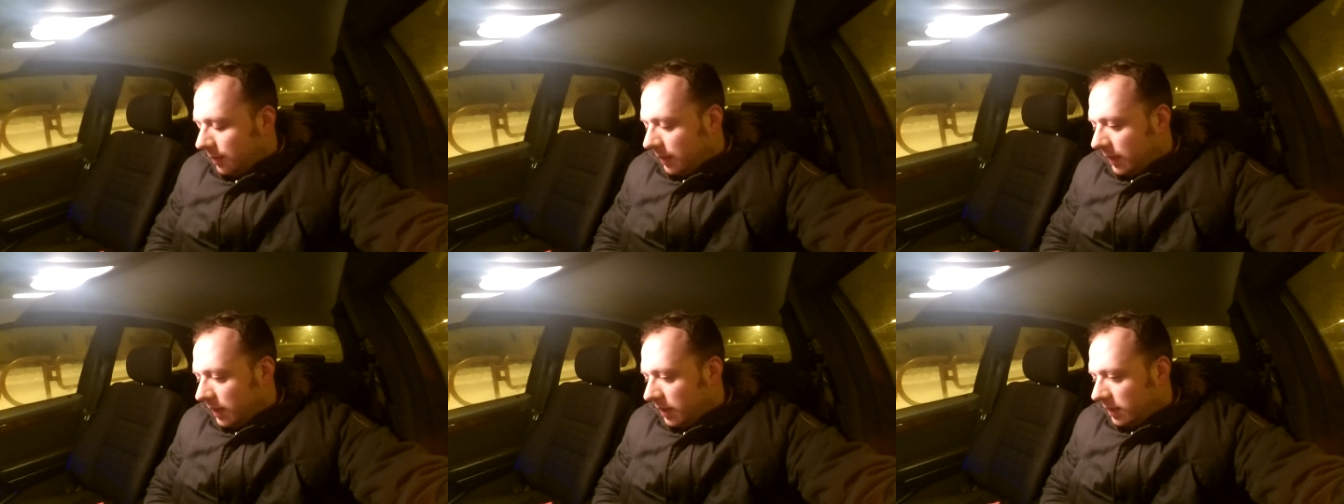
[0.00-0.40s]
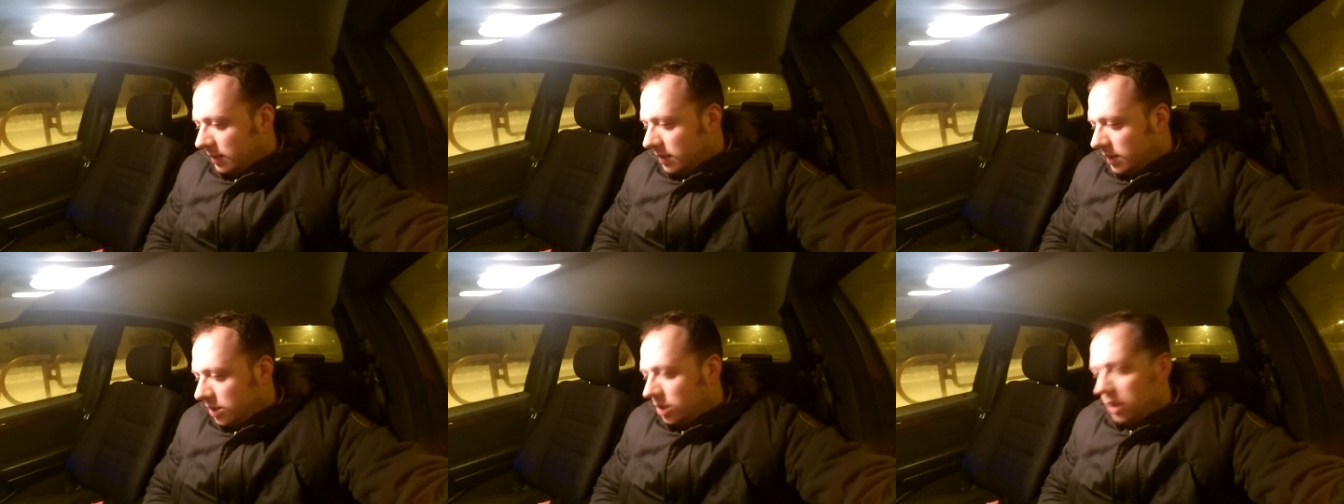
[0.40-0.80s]
а,
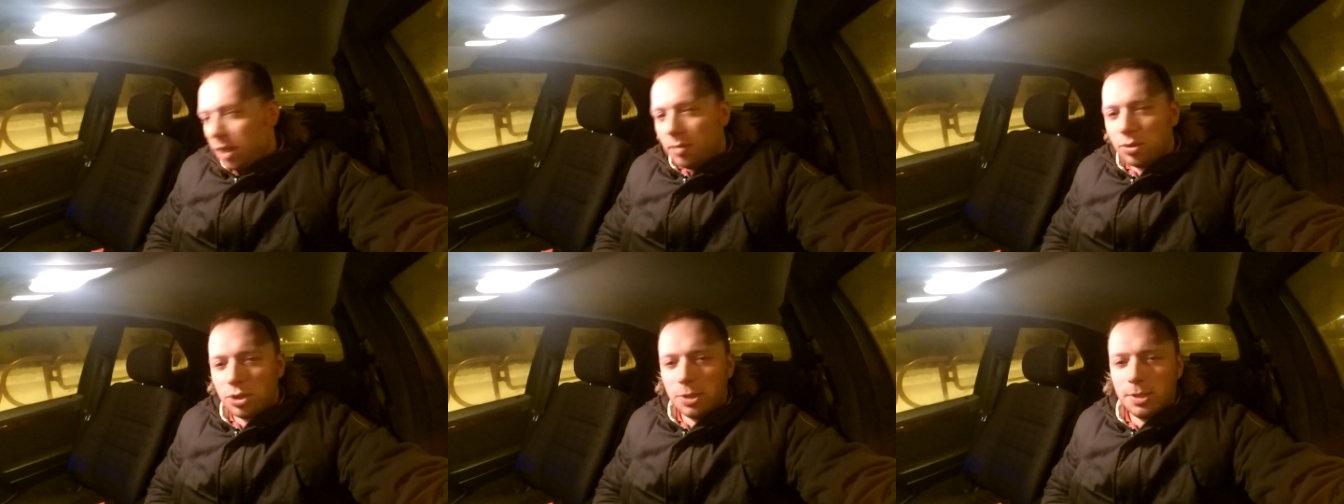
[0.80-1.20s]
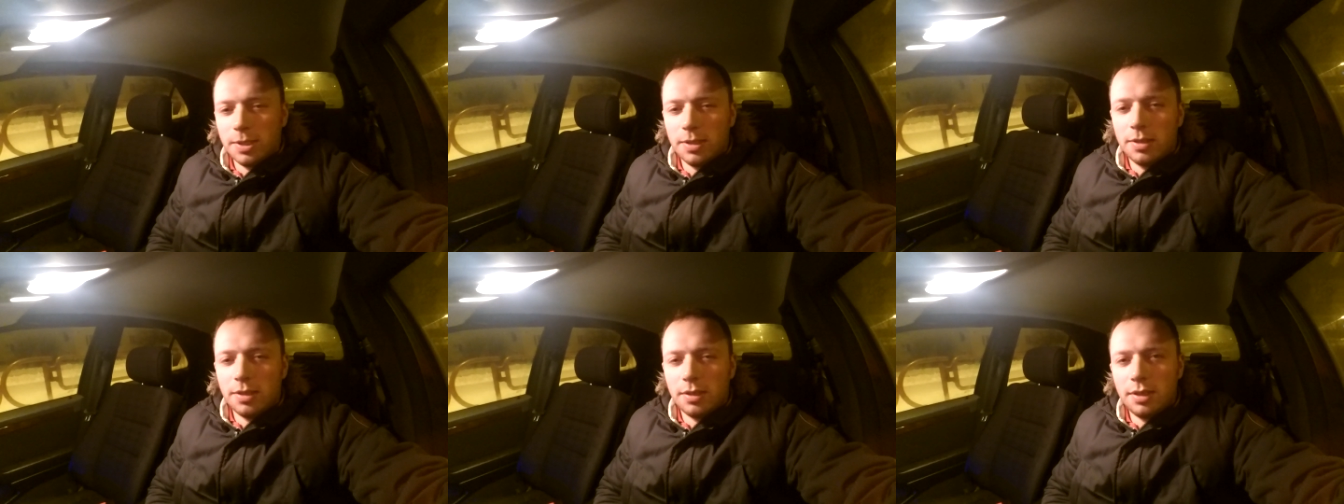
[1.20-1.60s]
значит, там уже
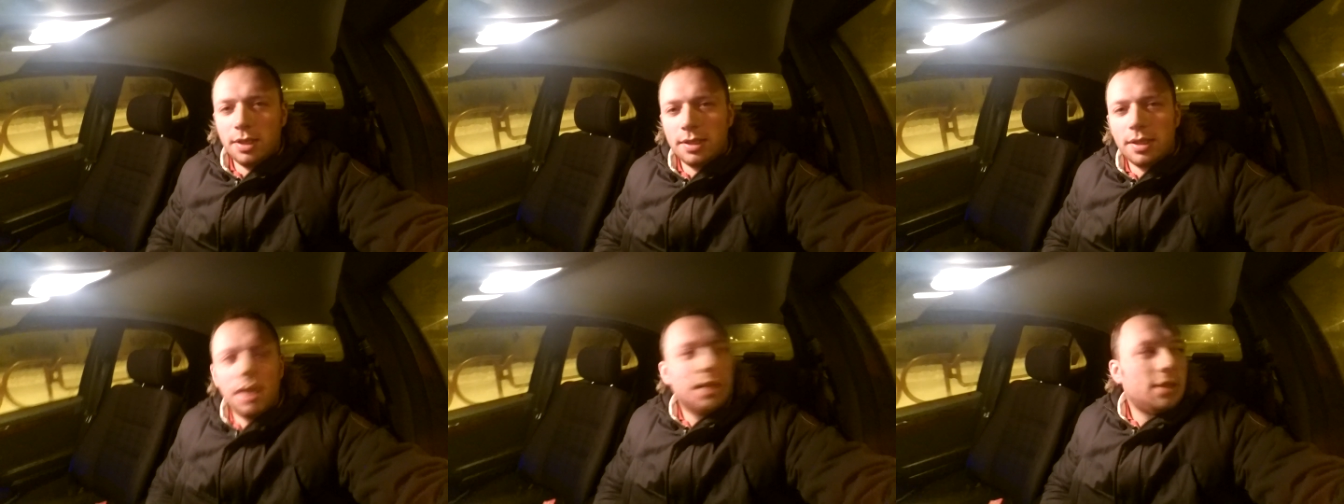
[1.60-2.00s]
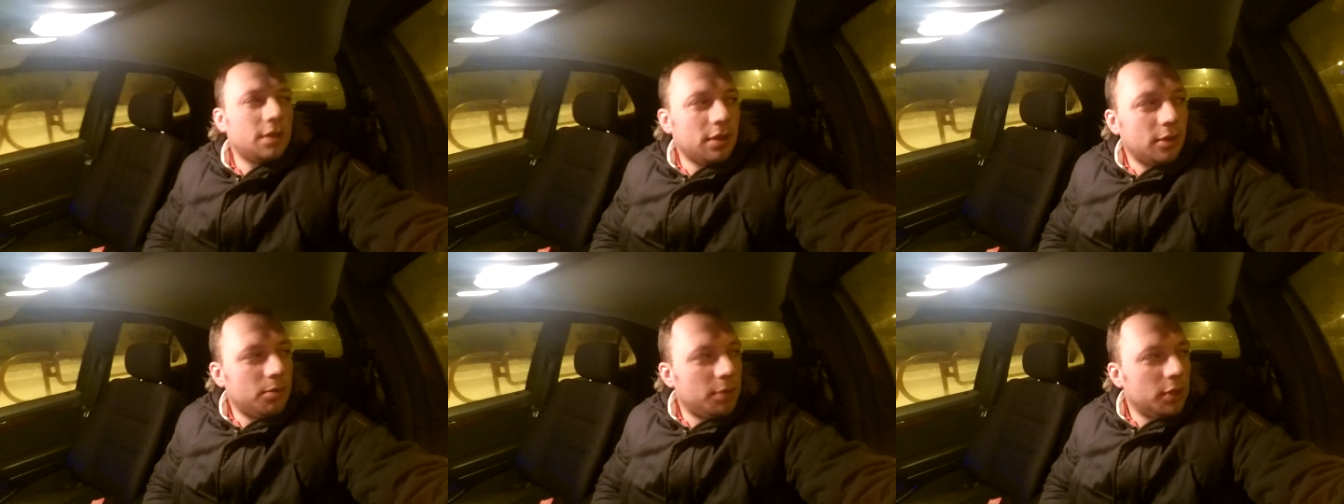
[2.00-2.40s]

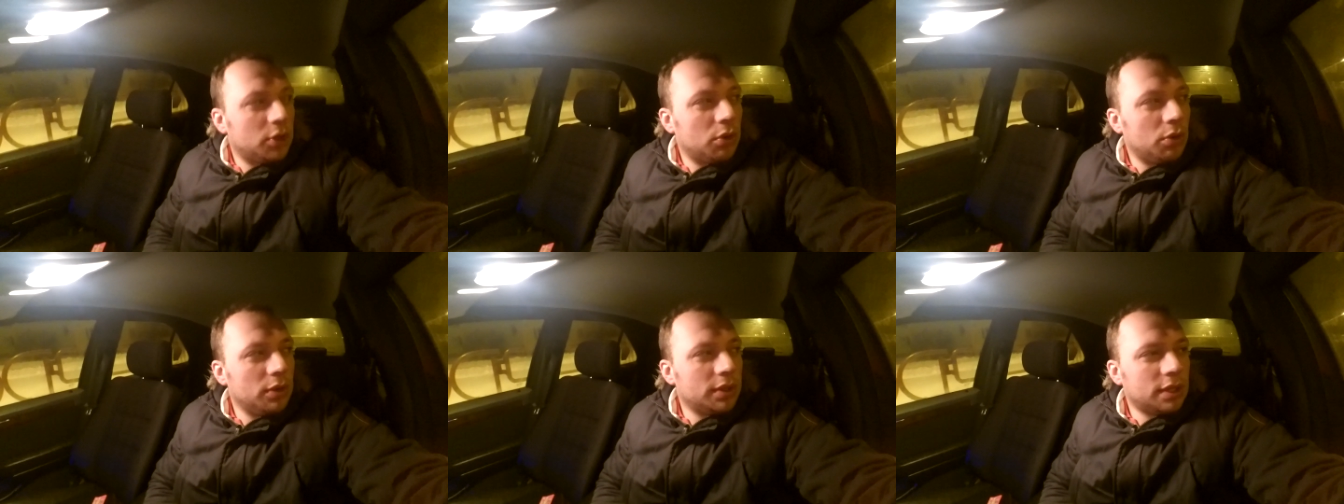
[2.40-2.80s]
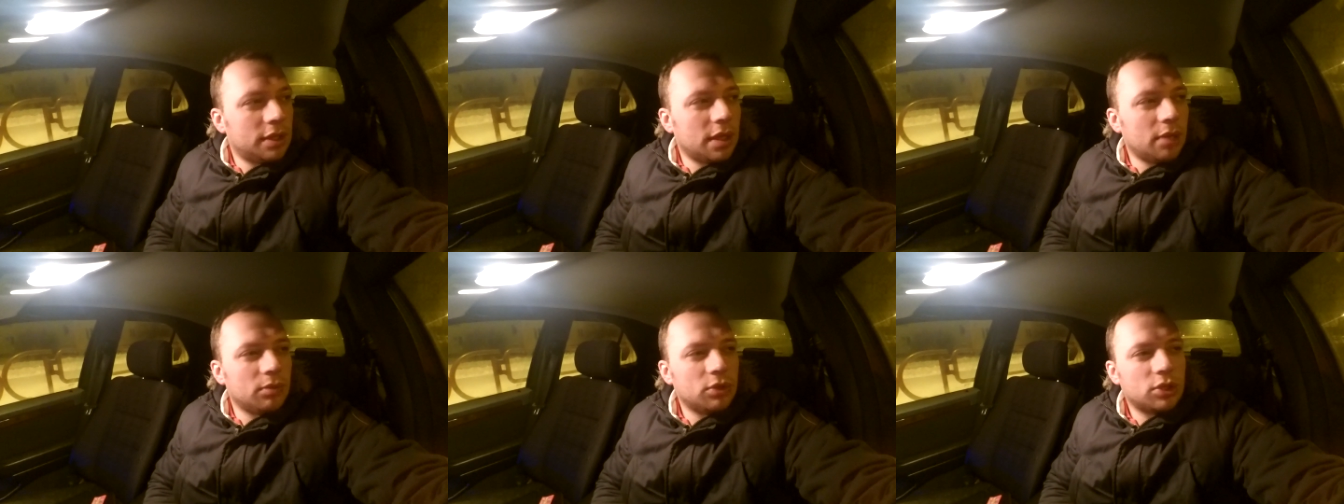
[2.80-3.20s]
синхронизаторы подходят,
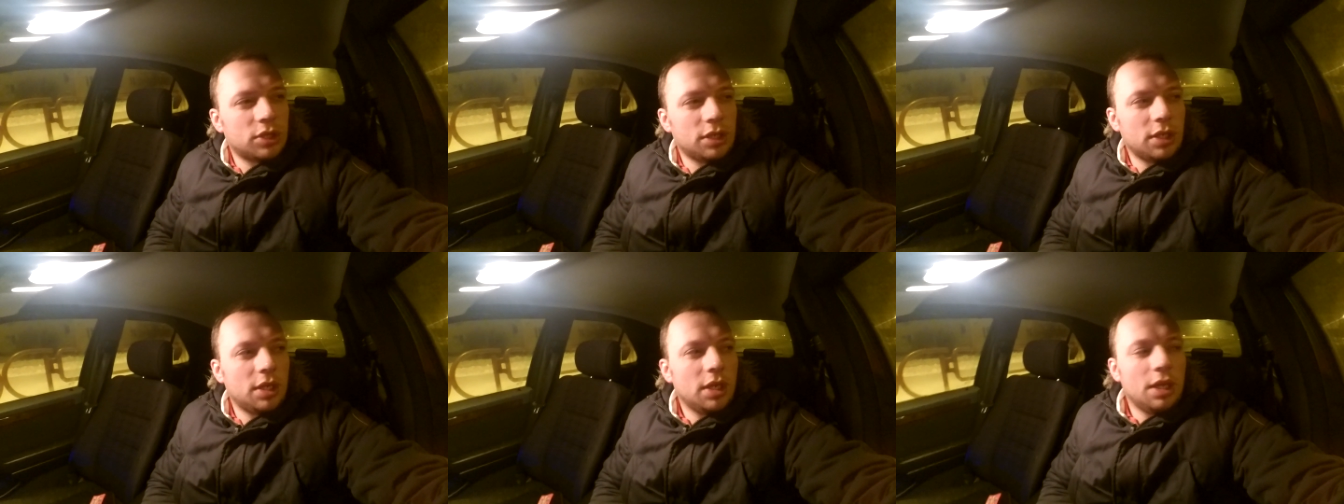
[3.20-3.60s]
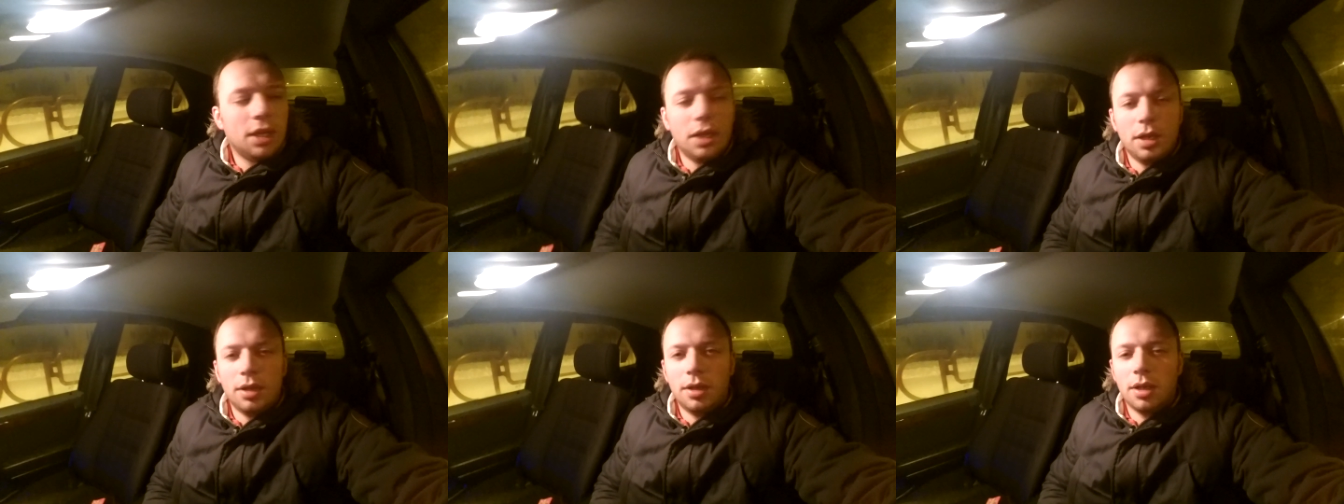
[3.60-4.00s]
там уже
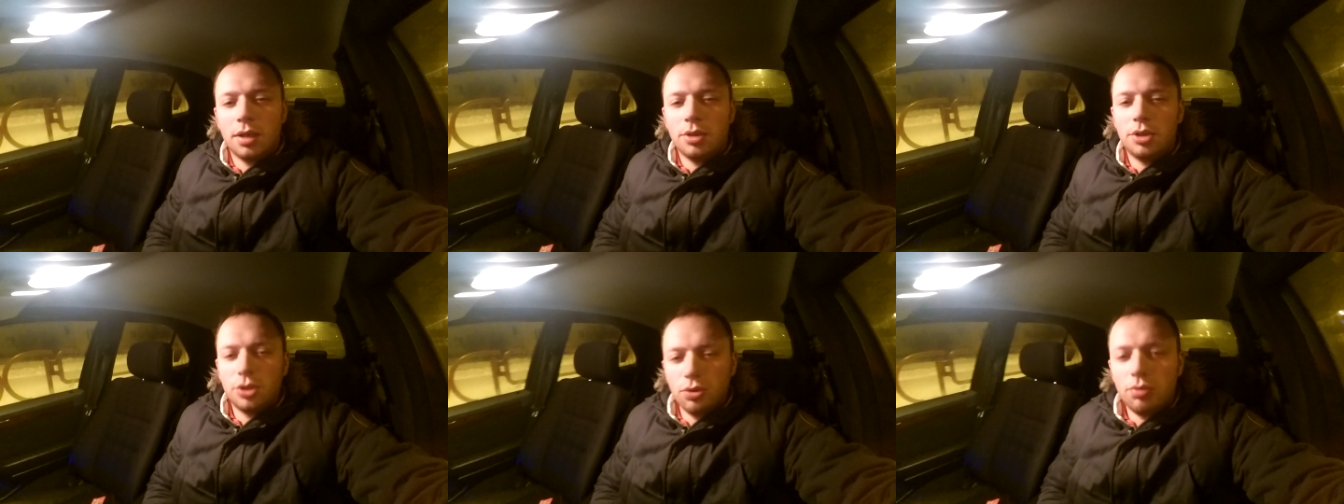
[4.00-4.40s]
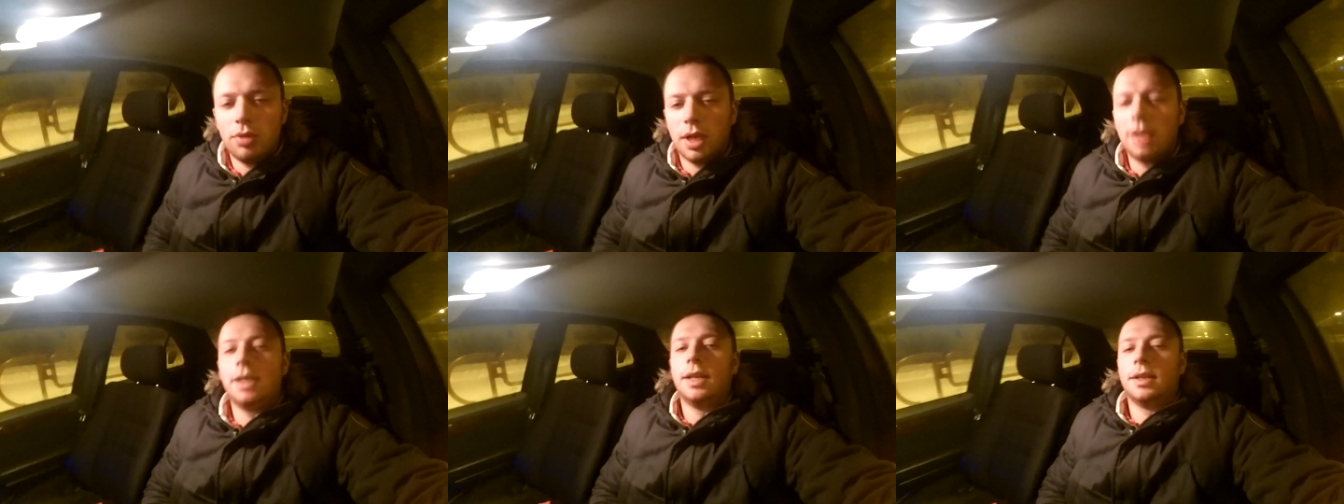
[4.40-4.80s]
Короче, ну,
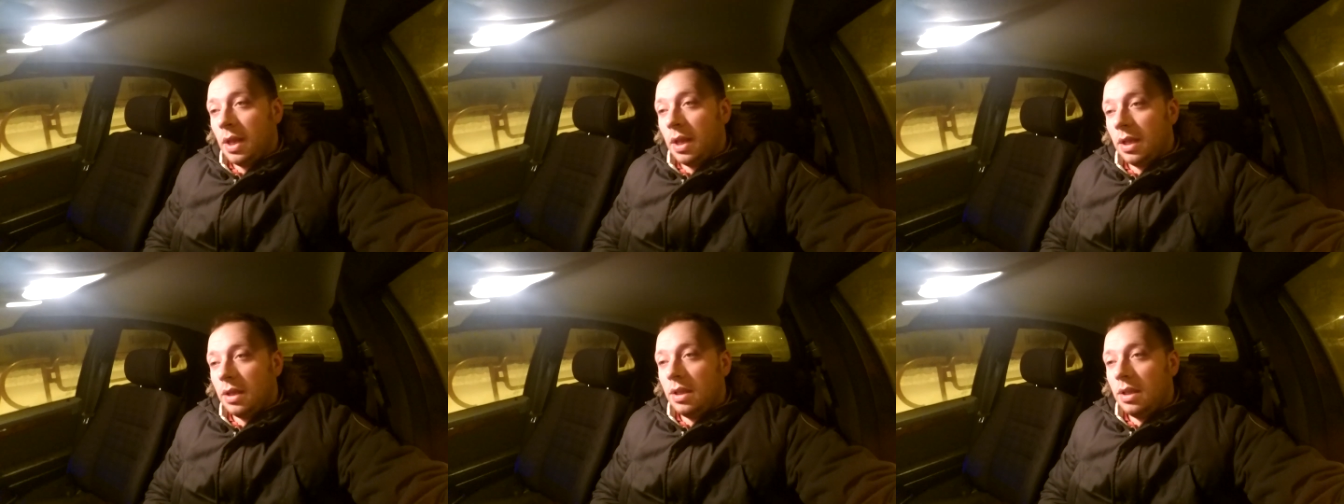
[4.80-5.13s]
конец.